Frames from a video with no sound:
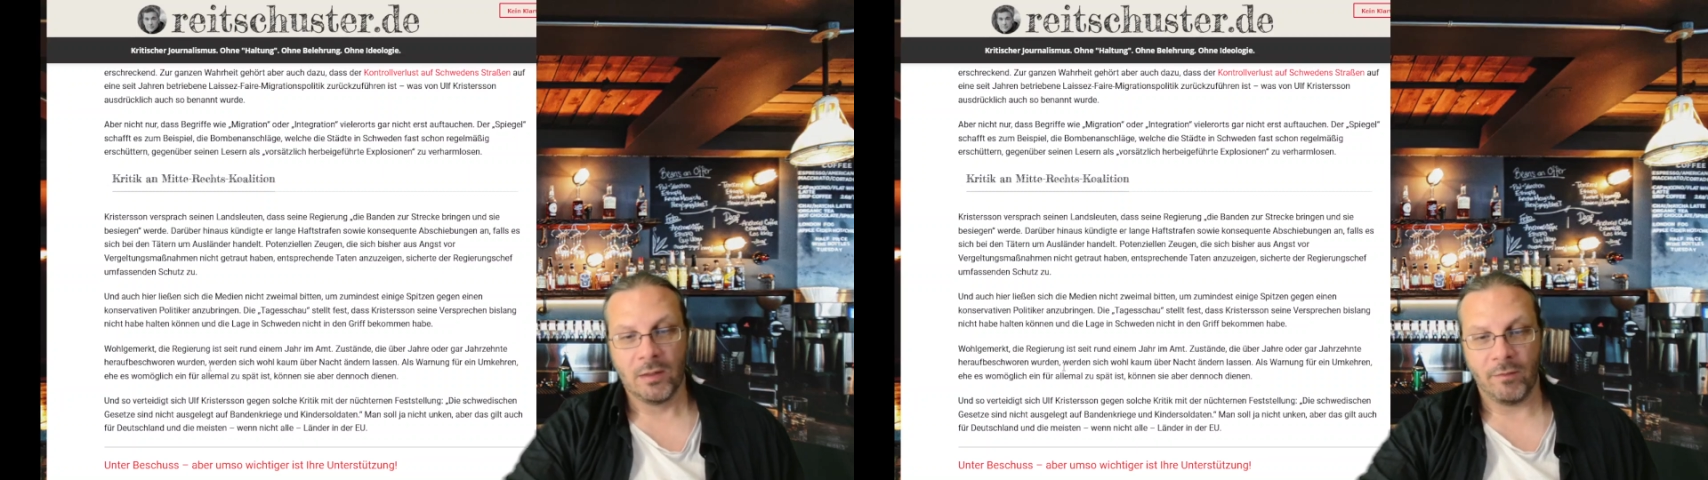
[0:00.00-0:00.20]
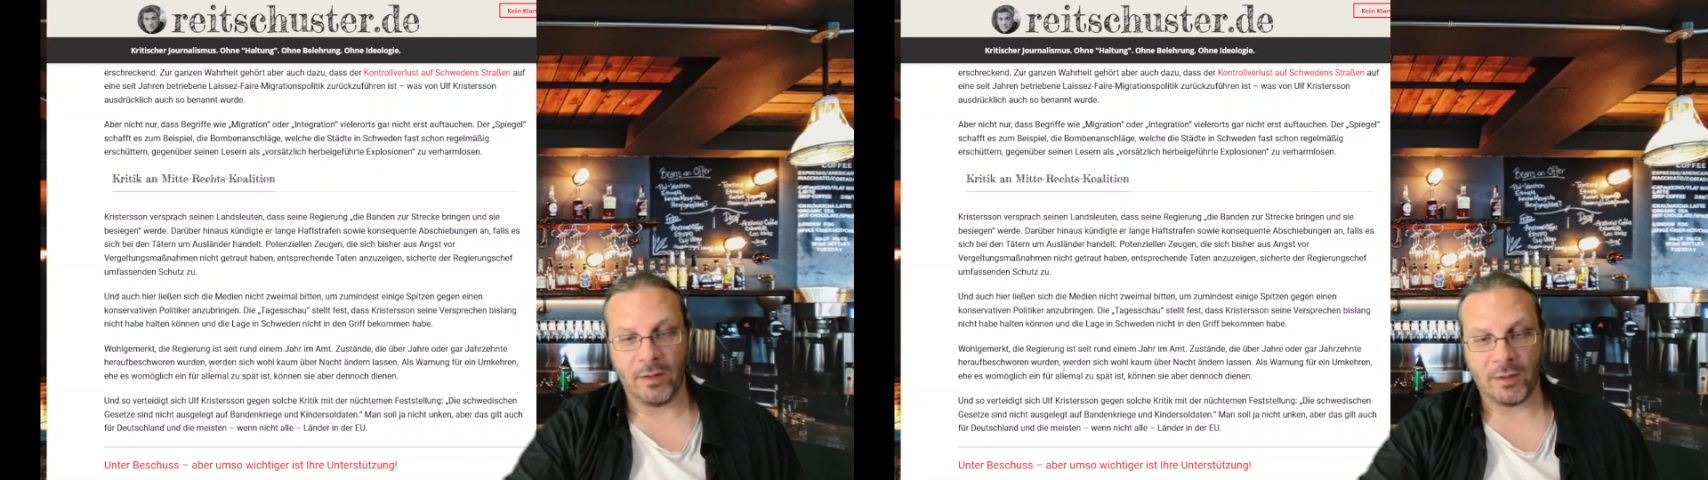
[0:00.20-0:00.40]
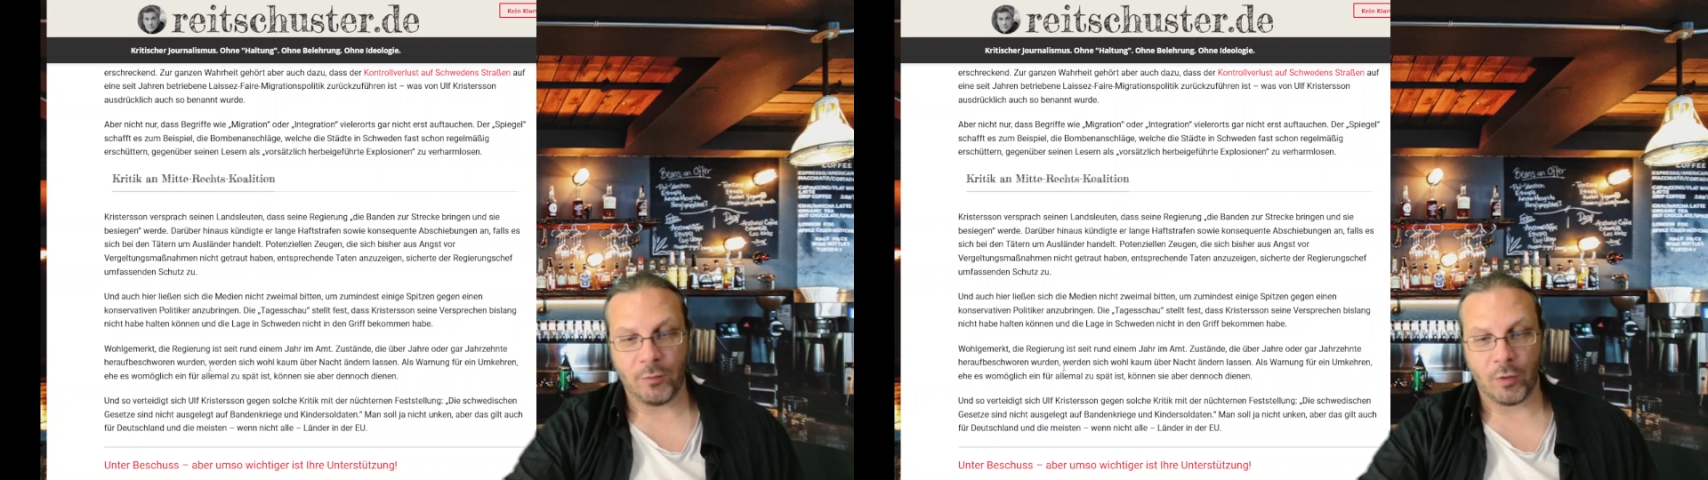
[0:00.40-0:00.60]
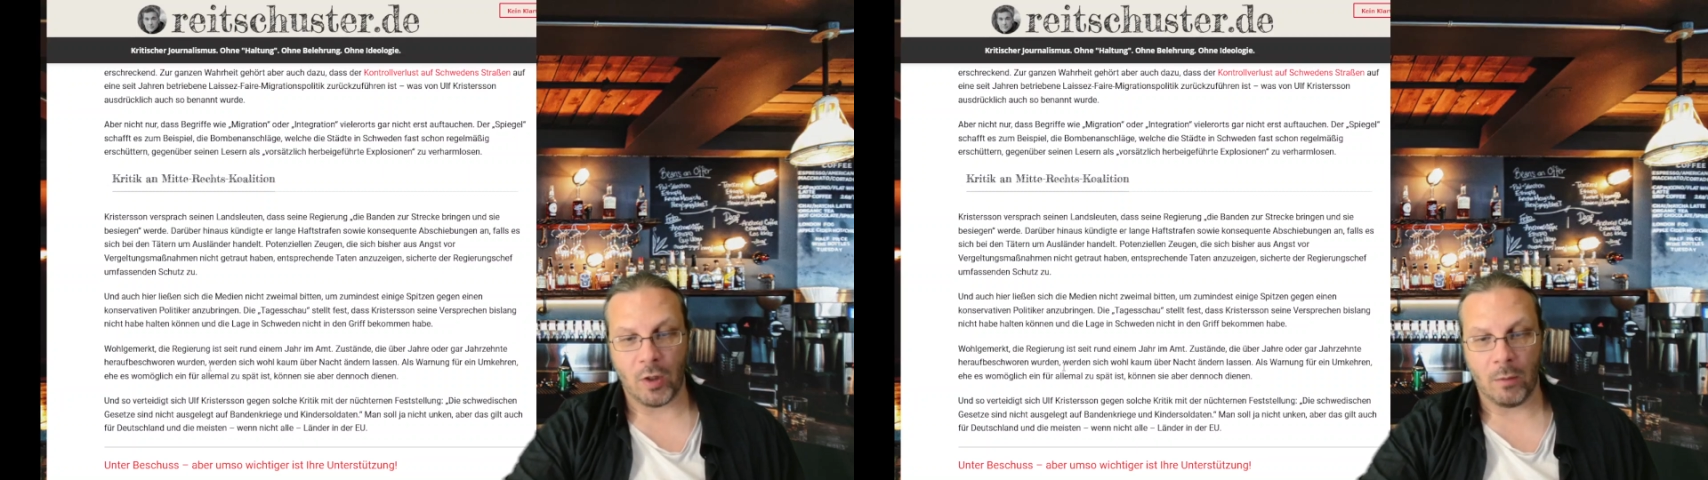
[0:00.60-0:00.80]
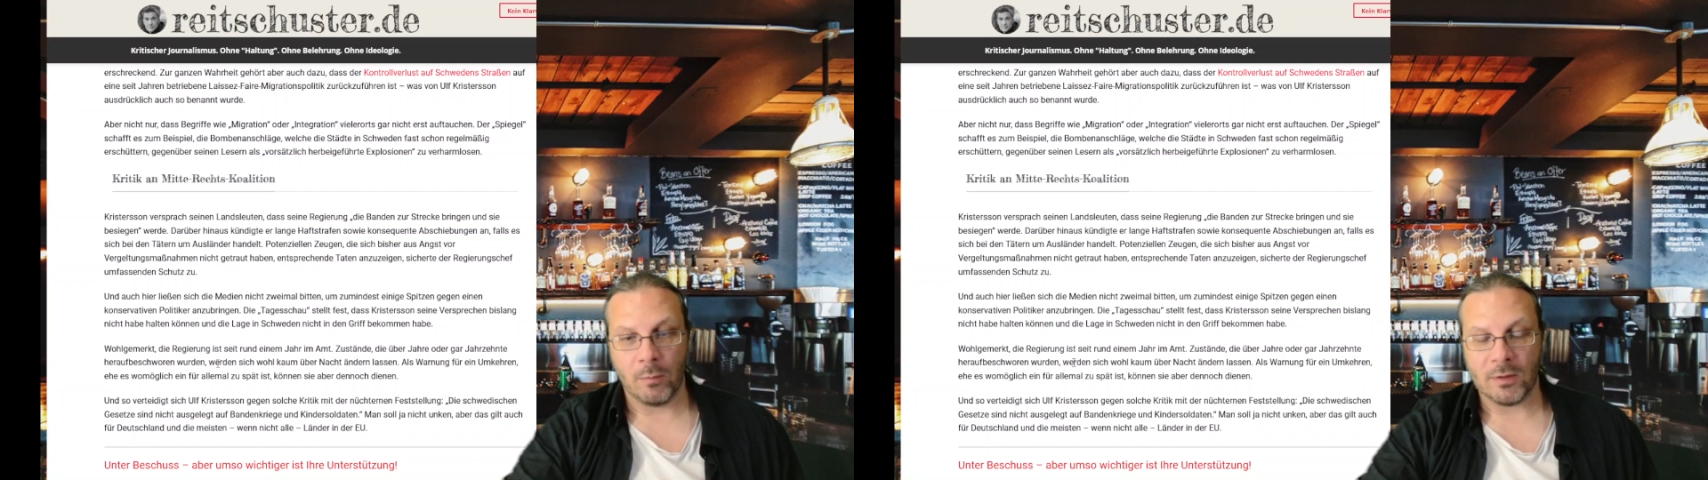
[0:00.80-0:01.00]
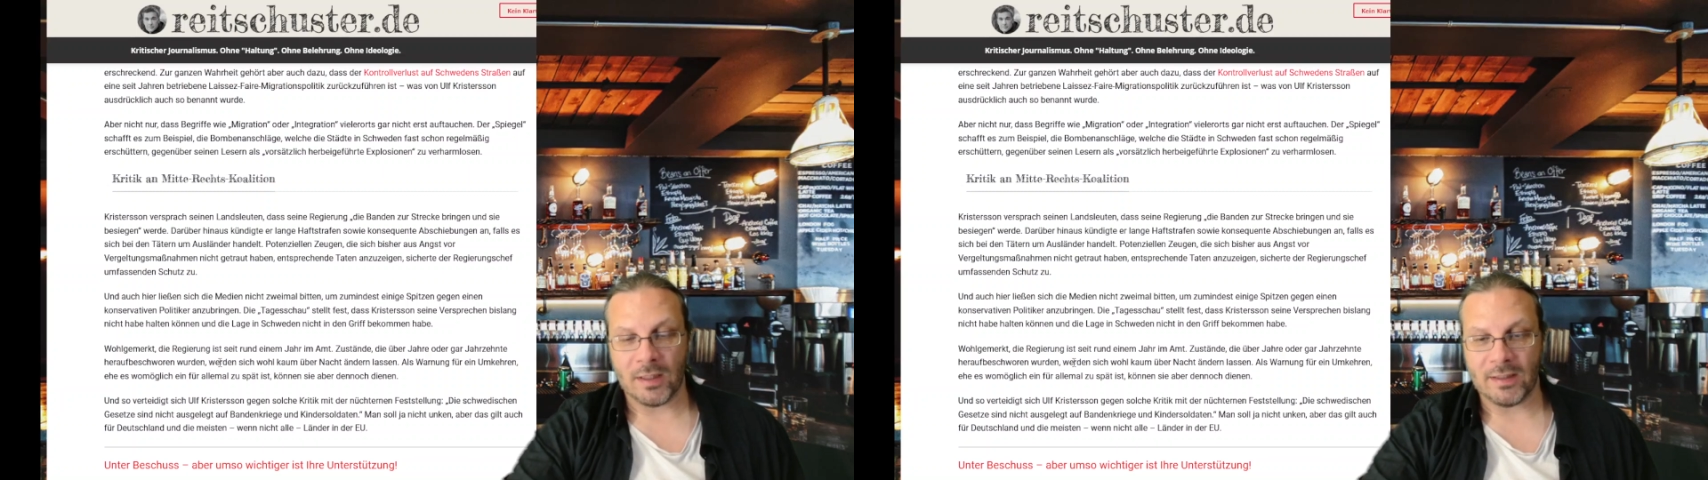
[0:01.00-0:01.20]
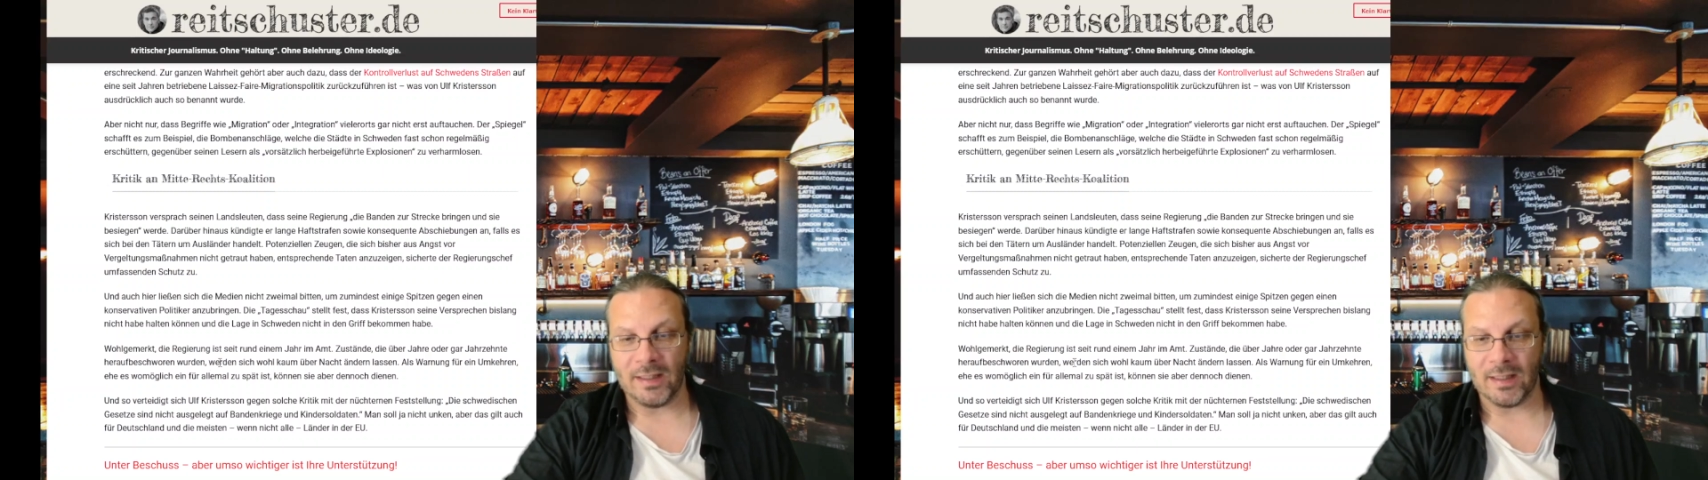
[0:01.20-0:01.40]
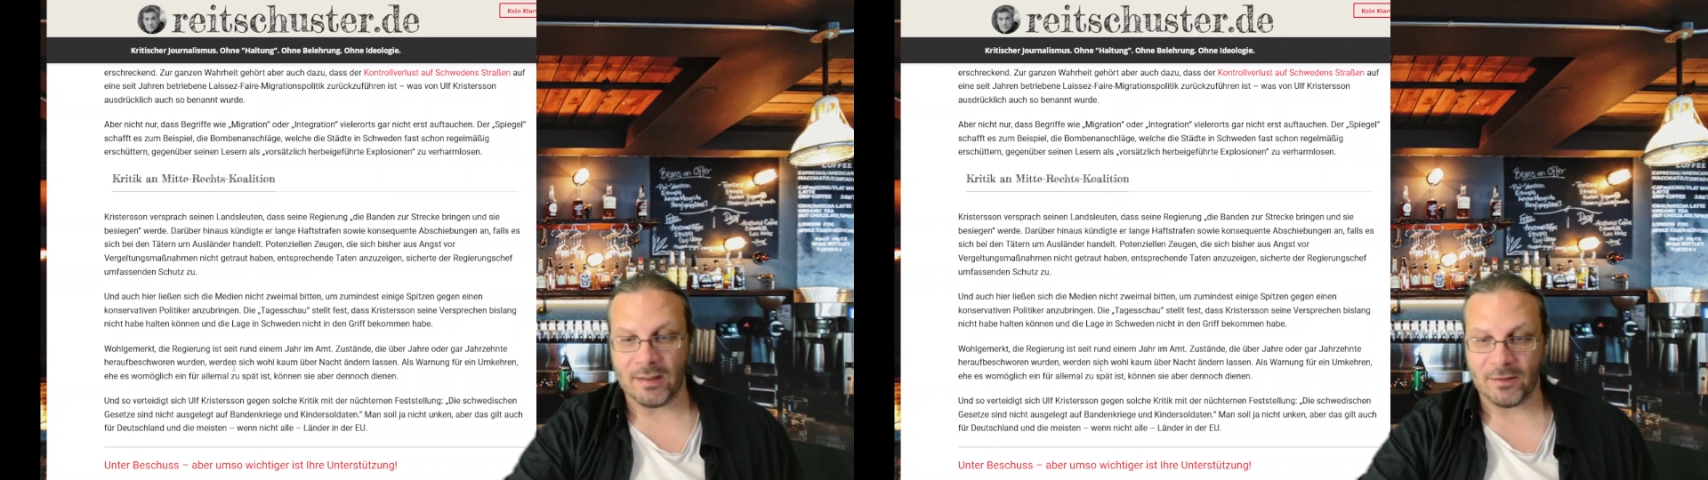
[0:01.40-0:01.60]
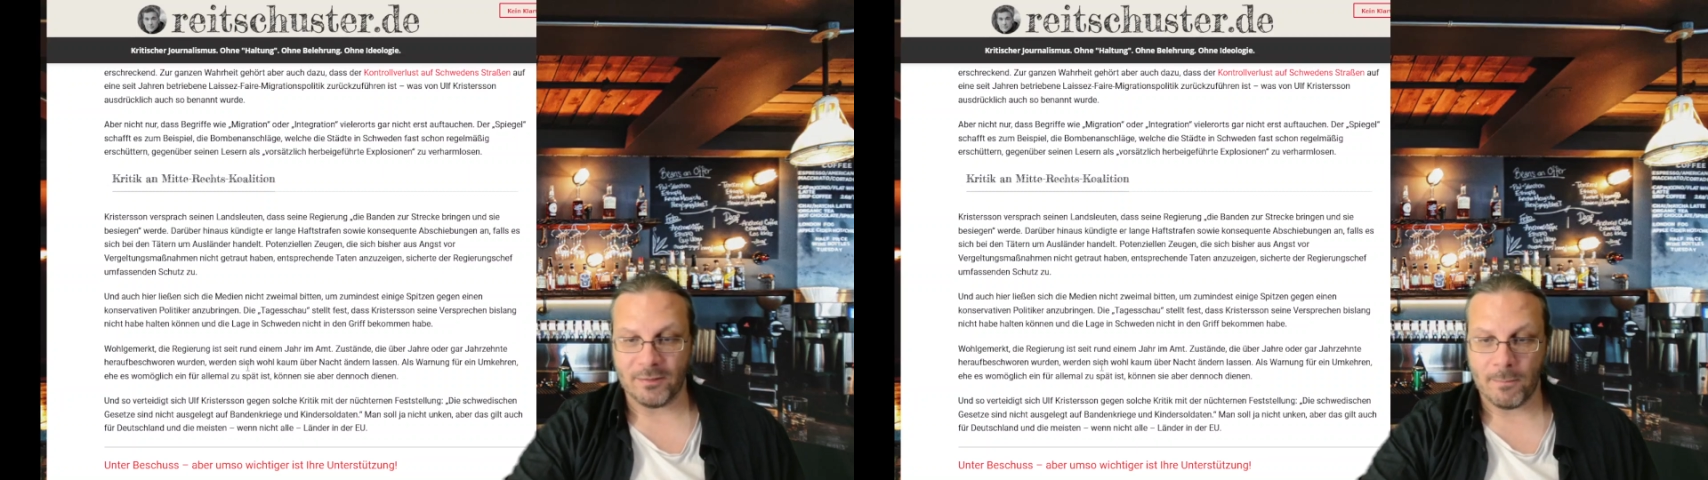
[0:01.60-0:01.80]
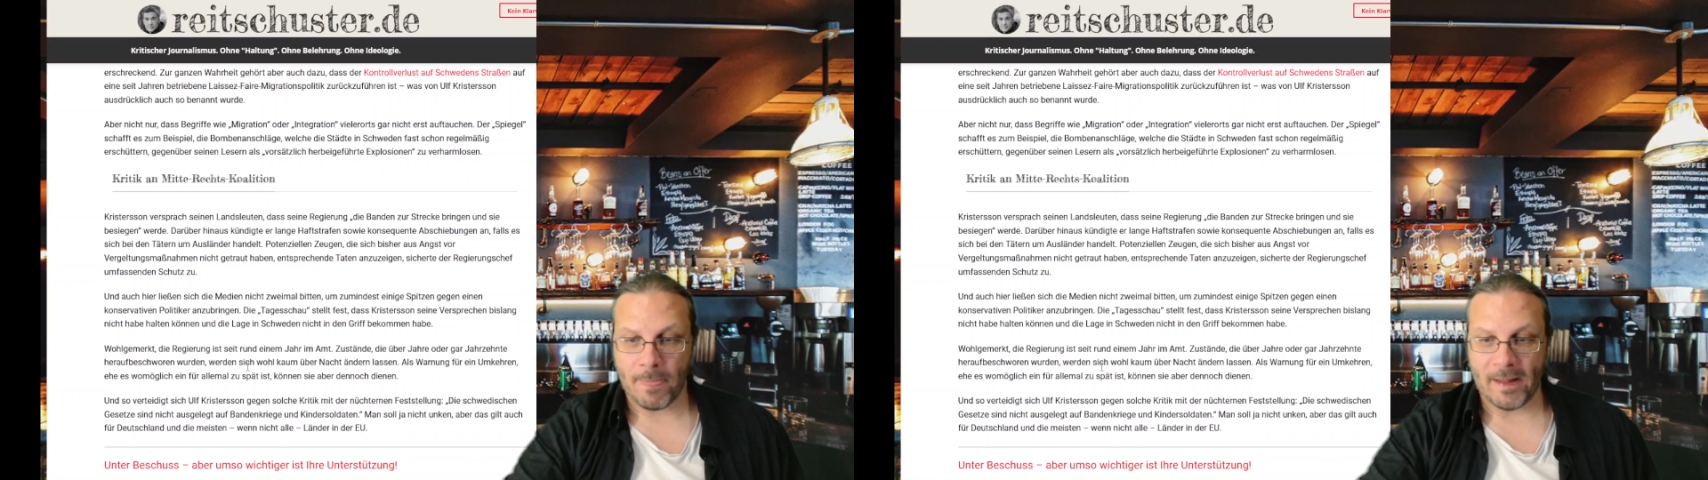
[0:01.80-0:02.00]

werden sich wohl kaum über Nacht ändern lassen.